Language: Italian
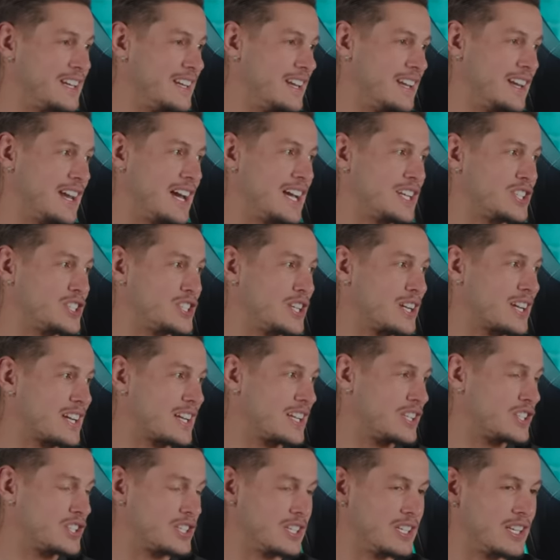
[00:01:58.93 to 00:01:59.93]
nasce e
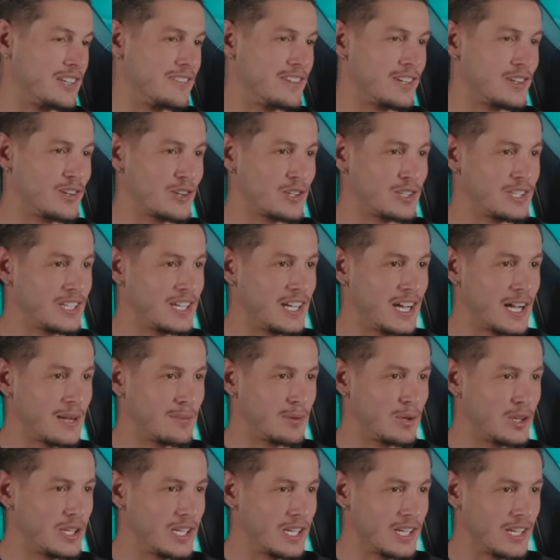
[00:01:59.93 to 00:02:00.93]
cresce nei vicoli di
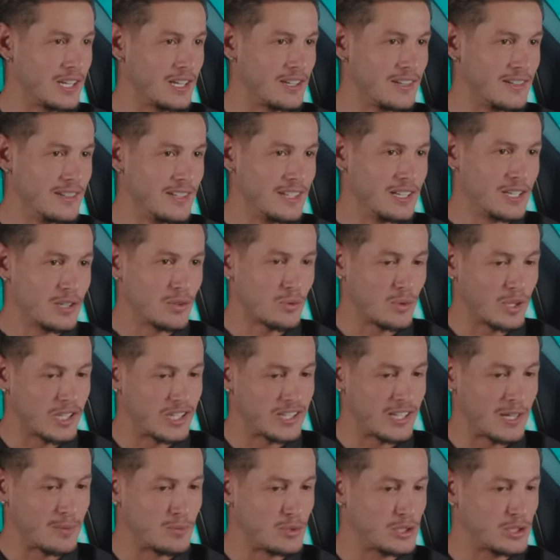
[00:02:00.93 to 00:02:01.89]
Napoli questa